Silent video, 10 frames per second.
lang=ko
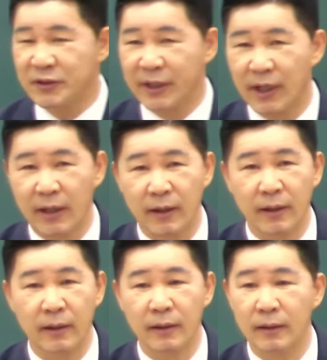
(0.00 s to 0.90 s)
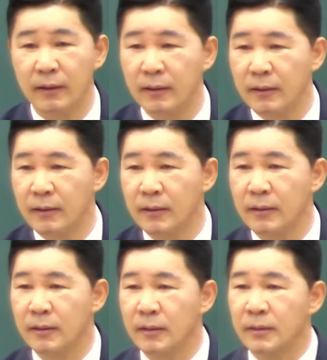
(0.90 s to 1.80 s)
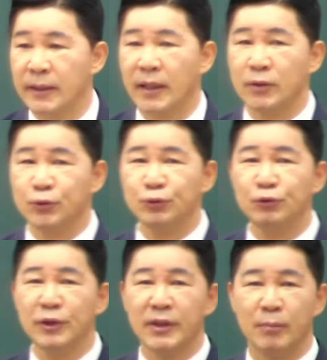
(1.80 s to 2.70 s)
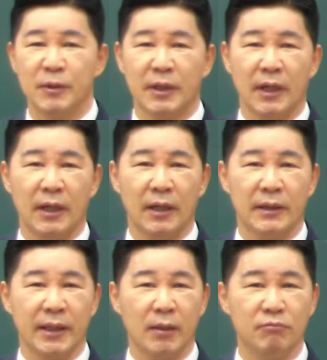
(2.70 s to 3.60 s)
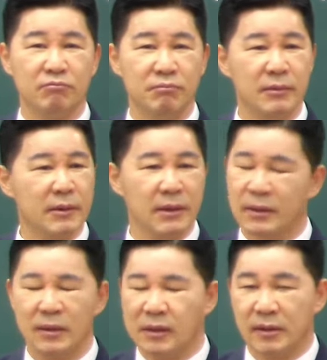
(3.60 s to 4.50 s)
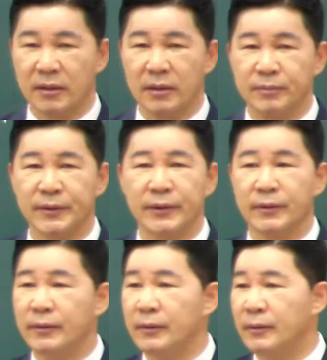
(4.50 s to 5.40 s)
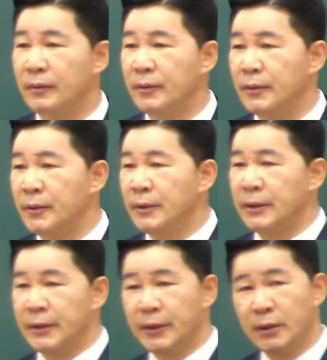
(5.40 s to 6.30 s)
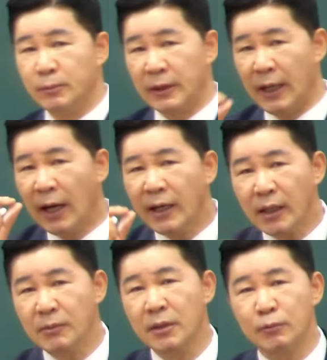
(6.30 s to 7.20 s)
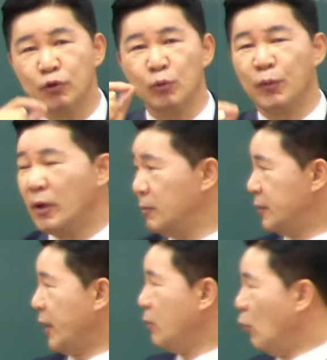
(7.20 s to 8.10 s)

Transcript: 제가. 就这么不足的我. 내가 수준이 됩니까? 我的水准. 그런 거 없어요. 我没有那么多. 여러분 하나님 이름 축복하면 사람